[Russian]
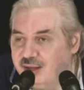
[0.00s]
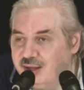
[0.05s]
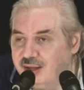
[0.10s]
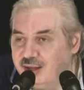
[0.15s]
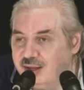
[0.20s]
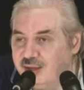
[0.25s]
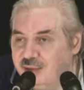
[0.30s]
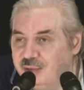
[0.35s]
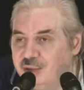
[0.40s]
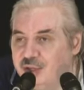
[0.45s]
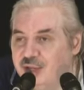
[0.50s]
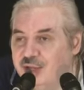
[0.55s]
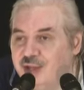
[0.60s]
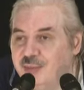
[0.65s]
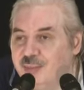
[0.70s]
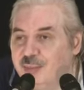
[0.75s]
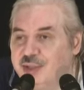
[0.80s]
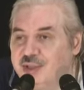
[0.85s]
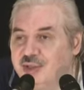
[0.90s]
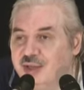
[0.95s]
иудеи
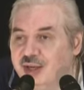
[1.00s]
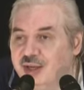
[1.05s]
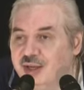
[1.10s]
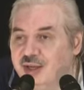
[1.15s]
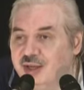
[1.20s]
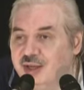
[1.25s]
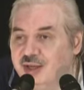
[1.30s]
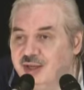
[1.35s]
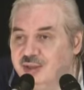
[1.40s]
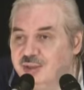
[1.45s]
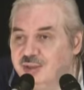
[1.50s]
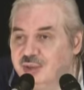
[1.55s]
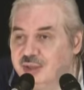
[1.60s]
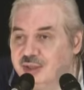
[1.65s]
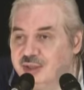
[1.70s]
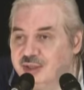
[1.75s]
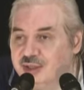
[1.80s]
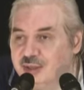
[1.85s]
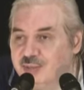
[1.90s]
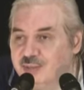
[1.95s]
не признали Иисуса
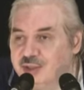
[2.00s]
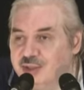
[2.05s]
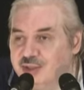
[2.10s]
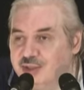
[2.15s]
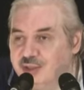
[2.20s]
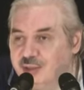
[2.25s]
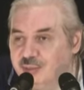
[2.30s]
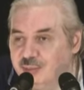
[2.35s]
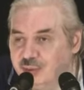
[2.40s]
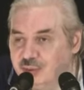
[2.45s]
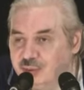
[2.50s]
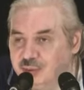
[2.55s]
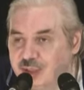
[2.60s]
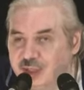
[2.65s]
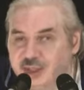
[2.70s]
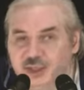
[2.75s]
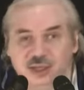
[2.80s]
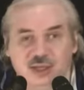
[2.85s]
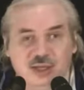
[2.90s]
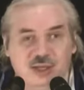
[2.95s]
Христа Мессией Божьим,
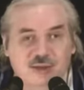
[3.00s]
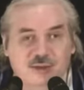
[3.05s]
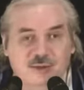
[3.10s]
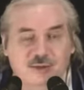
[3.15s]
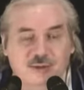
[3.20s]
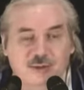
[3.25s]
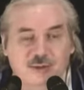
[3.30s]
знаете, да?